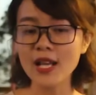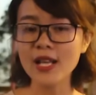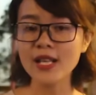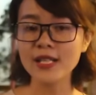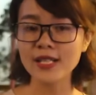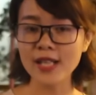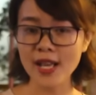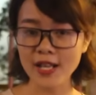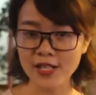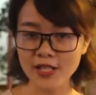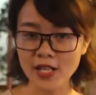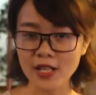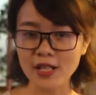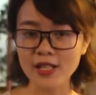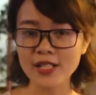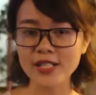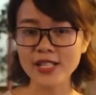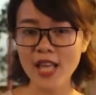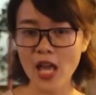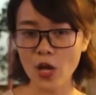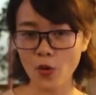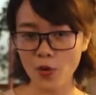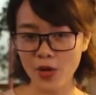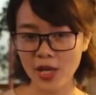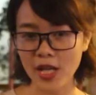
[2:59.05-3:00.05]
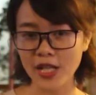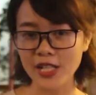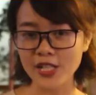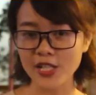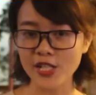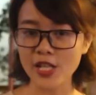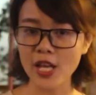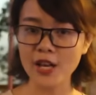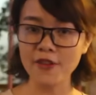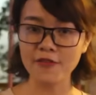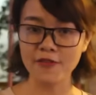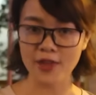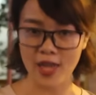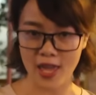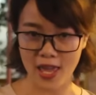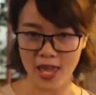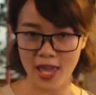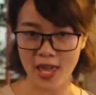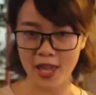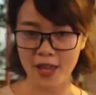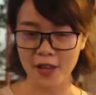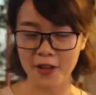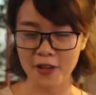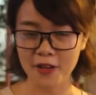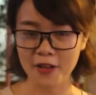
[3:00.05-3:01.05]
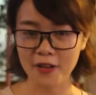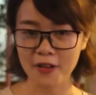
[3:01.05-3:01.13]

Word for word: xây dựng sai quy định trên vỉa hè.